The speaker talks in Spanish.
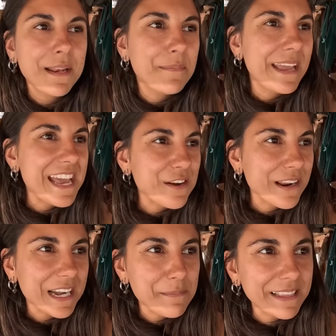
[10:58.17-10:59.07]
el perro
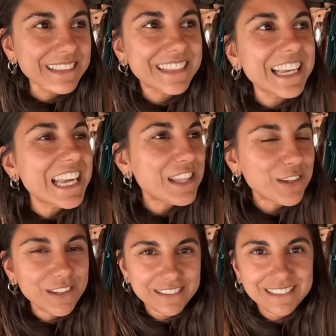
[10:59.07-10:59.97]

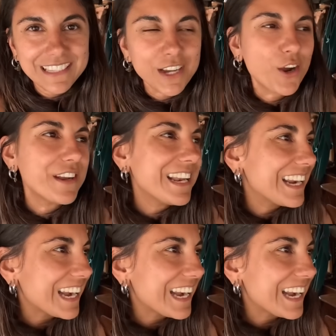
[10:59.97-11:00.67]
arrepentido, con el